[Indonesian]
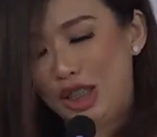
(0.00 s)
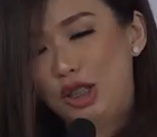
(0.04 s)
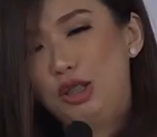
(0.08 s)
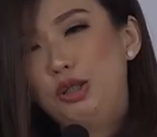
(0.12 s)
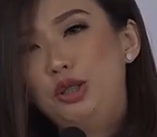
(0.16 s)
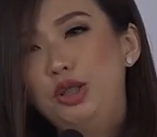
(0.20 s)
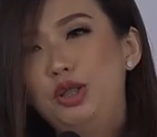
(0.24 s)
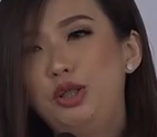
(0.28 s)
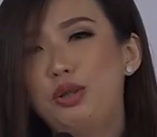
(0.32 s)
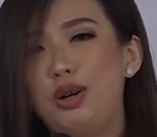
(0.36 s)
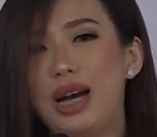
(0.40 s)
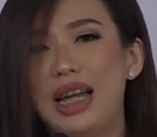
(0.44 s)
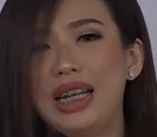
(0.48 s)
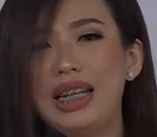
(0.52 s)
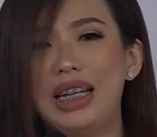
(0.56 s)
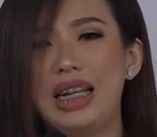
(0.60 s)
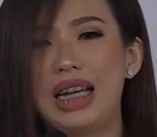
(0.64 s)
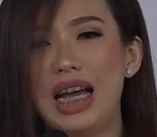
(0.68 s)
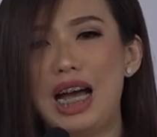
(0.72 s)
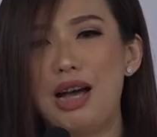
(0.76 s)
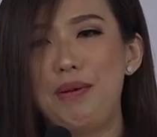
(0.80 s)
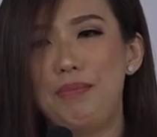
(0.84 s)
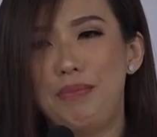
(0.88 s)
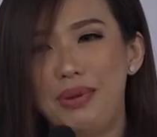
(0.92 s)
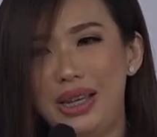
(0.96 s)
Tujuan
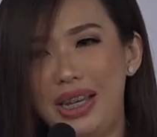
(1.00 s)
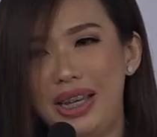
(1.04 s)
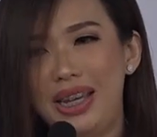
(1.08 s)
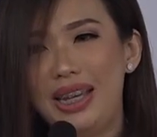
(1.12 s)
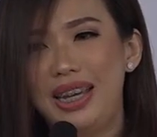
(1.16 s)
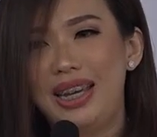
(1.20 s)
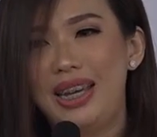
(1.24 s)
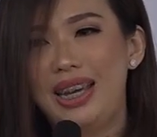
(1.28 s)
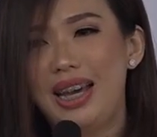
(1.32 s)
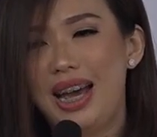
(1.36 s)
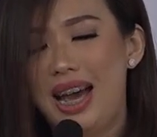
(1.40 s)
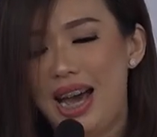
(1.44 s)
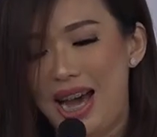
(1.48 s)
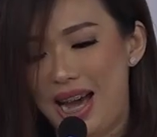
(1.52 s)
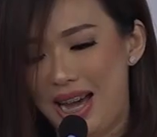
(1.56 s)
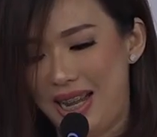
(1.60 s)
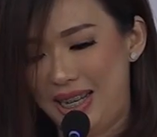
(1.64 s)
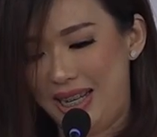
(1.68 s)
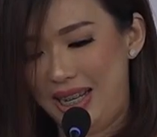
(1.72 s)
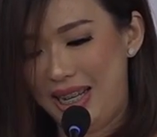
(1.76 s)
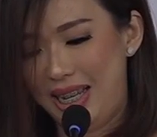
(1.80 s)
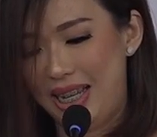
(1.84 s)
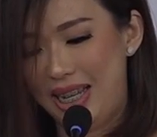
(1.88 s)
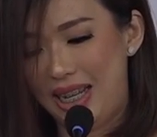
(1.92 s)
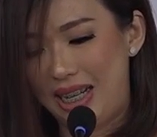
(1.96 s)
kami
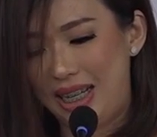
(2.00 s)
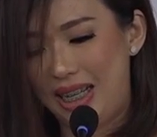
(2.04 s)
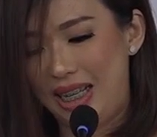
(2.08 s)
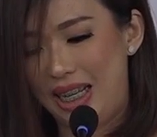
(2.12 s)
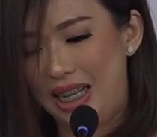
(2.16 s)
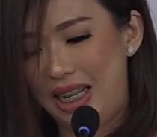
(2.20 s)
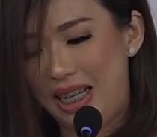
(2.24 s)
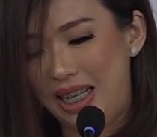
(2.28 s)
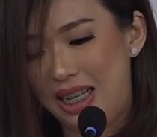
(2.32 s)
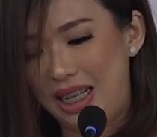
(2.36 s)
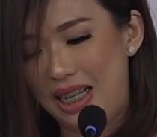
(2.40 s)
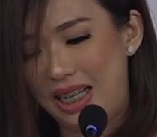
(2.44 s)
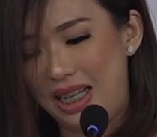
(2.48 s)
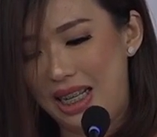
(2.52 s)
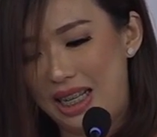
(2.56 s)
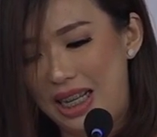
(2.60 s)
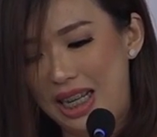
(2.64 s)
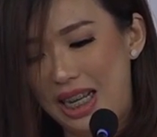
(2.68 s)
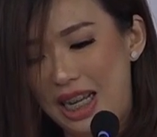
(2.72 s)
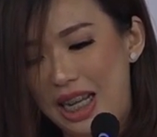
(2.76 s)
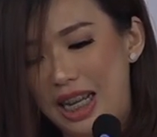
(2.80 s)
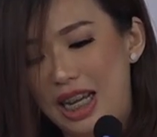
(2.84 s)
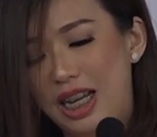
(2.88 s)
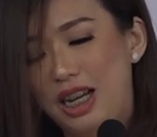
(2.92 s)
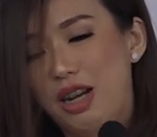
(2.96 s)
hadir
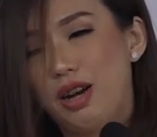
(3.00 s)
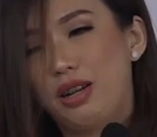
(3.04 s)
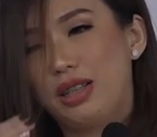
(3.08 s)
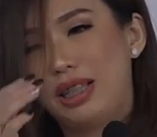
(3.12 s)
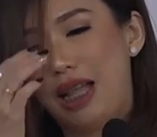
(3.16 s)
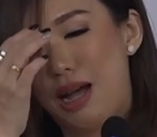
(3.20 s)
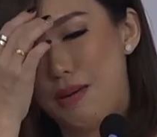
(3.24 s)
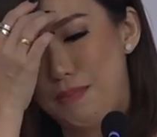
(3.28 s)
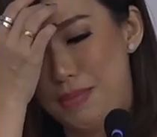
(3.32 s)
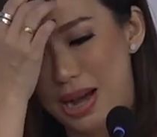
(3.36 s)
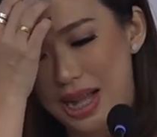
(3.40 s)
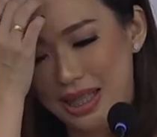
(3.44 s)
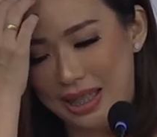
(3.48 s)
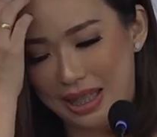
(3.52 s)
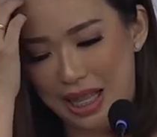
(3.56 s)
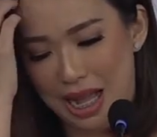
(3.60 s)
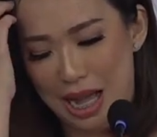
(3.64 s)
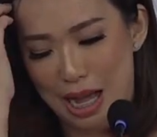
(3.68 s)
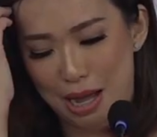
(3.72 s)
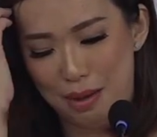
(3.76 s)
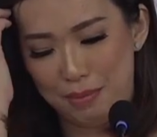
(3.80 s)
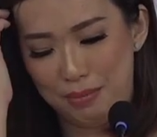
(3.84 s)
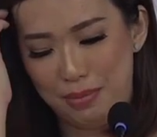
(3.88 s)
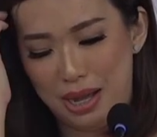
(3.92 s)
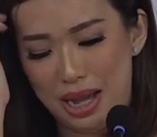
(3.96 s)
di kota
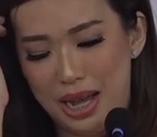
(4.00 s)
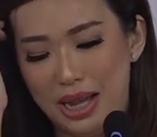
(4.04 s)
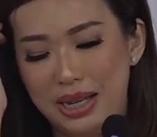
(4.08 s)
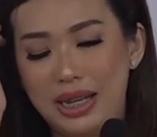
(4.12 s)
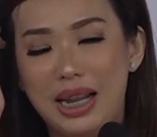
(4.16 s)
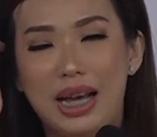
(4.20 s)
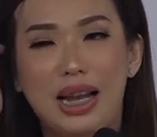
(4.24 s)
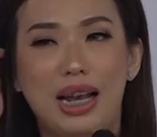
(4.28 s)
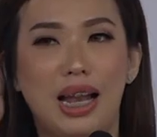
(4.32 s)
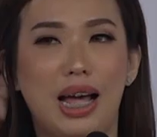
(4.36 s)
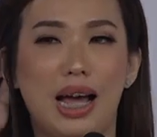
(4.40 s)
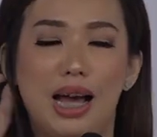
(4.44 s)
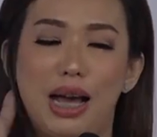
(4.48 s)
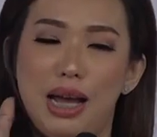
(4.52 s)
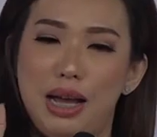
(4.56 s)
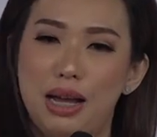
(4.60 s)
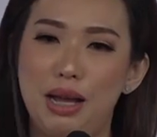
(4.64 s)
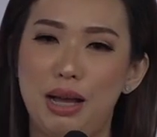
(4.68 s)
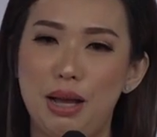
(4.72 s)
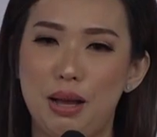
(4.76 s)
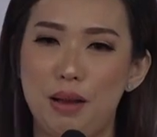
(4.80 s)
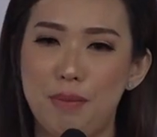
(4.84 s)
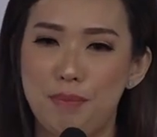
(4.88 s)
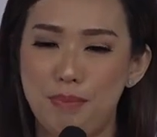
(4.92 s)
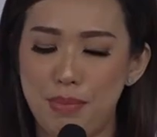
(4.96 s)
Batam adalah
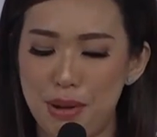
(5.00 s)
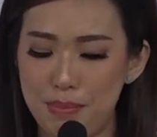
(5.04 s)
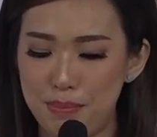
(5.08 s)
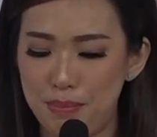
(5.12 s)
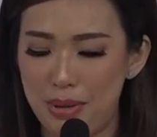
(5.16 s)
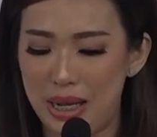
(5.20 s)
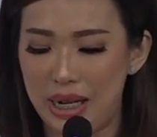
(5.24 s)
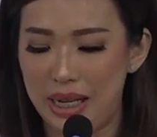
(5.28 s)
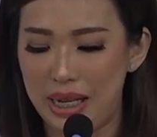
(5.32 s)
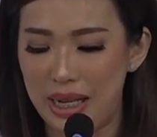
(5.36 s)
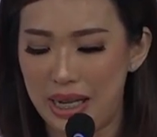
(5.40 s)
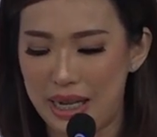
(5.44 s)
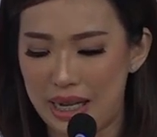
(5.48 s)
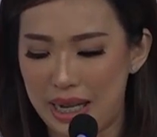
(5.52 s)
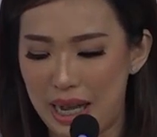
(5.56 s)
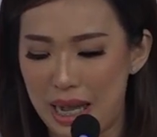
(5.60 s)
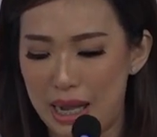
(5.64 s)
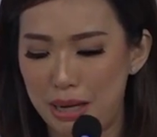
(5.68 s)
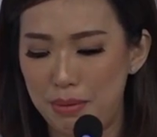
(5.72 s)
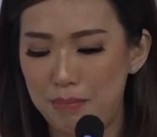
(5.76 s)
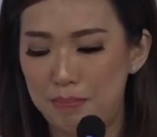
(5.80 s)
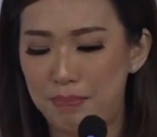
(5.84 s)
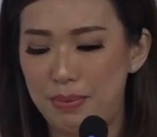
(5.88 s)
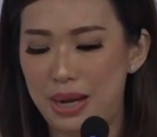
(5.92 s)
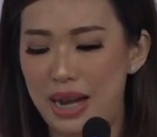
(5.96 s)

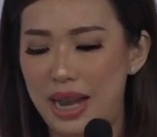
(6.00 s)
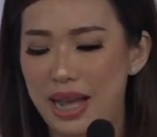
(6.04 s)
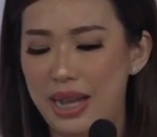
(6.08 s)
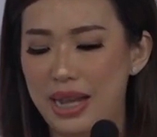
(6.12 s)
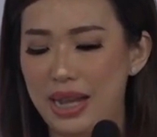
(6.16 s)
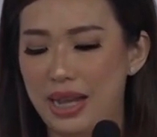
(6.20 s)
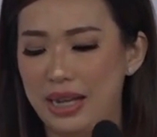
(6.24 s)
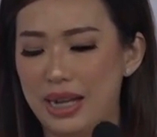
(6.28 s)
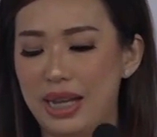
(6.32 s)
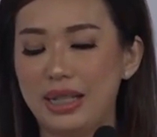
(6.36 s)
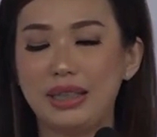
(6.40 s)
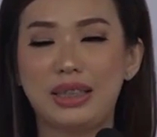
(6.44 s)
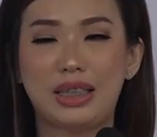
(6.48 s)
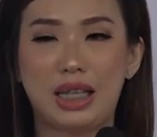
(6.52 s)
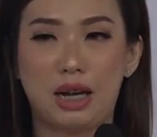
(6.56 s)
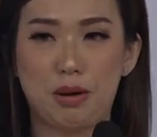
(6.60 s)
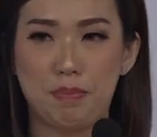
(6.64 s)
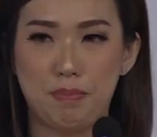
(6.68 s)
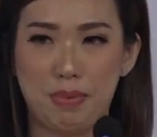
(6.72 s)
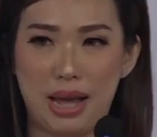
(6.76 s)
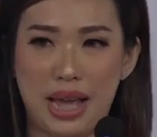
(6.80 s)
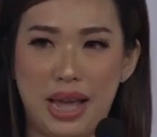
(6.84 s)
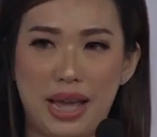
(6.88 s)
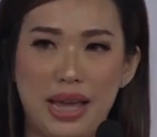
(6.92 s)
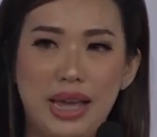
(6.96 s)
memberikan pelayanan
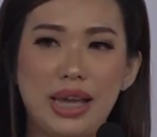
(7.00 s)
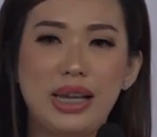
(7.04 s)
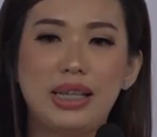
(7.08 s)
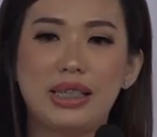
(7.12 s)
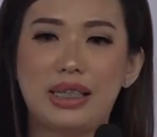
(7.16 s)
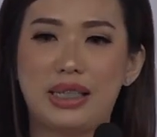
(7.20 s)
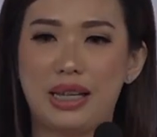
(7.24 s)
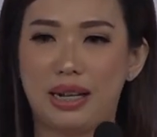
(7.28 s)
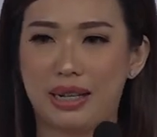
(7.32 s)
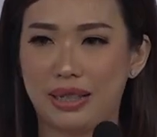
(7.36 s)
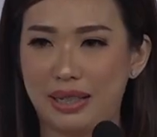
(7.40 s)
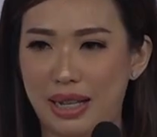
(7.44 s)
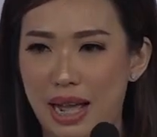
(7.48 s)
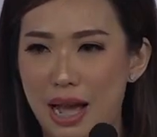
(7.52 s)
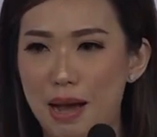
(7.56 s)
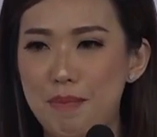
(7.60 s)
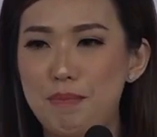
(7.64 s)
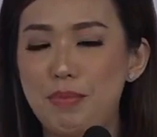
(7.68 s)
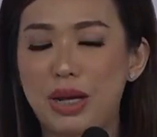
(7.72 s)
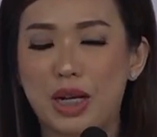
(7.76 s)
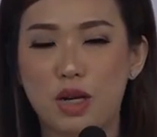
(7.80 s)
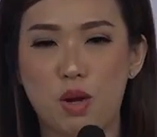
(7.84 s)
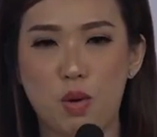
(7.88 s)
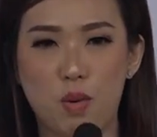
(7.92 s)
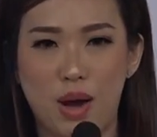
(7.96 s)
terbaik serta
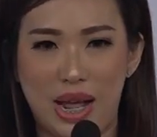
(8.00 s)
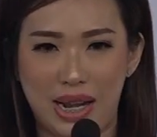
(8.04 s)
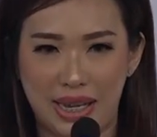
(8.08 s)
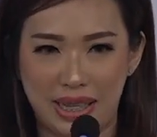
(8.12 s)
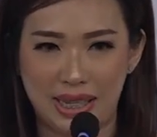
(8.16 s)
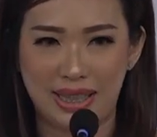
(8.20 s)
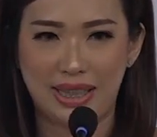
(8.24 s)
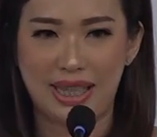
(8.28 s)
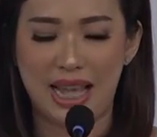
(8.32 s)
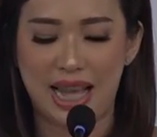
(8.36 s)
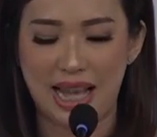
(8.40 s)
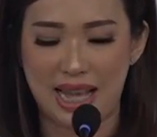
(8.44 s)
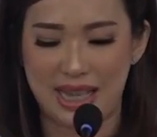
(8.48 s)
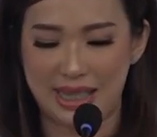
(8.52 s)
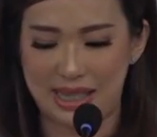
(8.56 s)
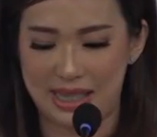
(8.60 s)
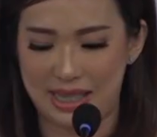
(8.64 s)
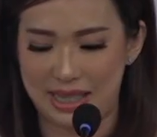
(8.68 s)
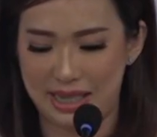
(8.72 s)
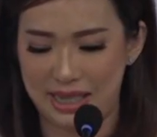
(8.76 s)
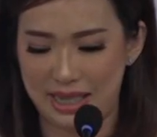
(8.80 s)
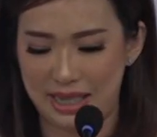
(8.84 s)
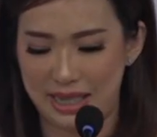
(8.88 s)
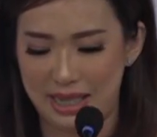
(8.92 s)
berkualitas.